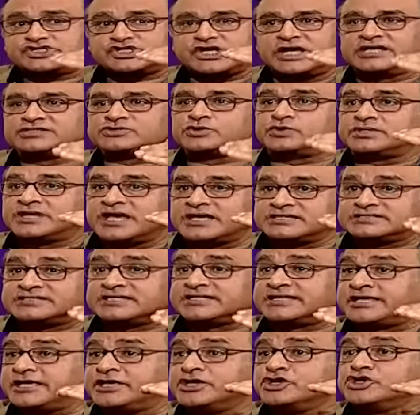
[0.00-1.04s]
शाजो
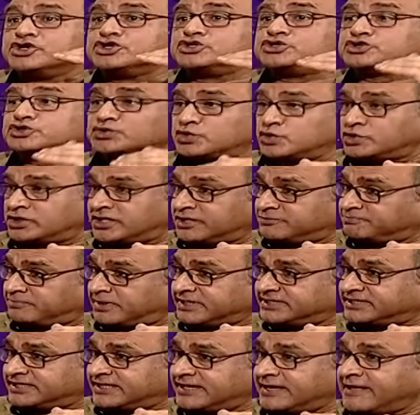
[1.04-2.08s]
नाजर ही जरूरत
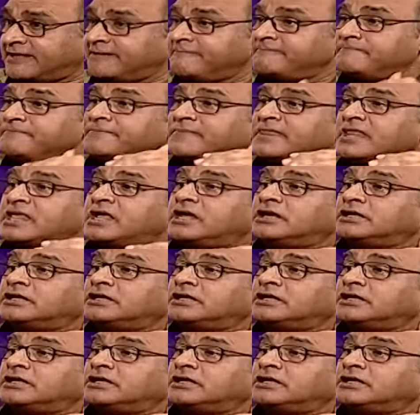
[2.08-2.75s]
पड़ती है लेकिन हम तो